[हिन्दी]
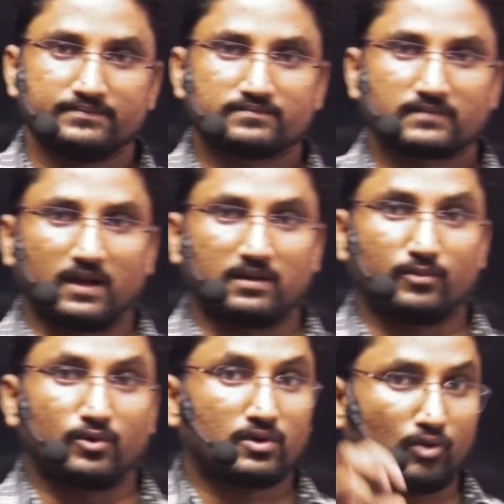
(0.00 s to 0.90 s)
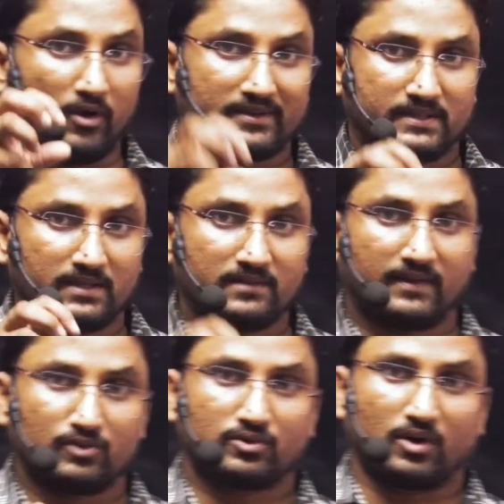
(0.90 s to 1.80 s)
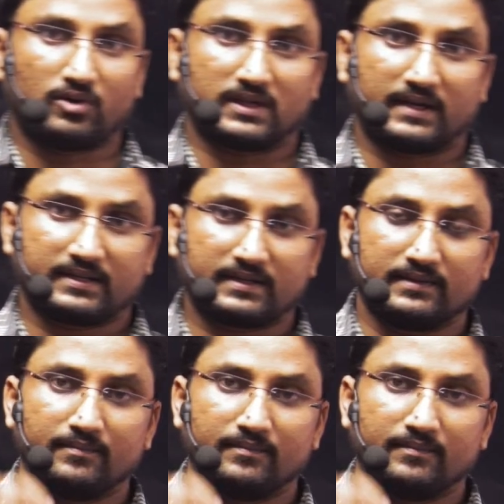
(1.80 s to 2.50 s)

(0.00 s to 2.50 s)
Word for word: है ना वो कॉन्स्टेंट वैल्यू का होता है ठीक है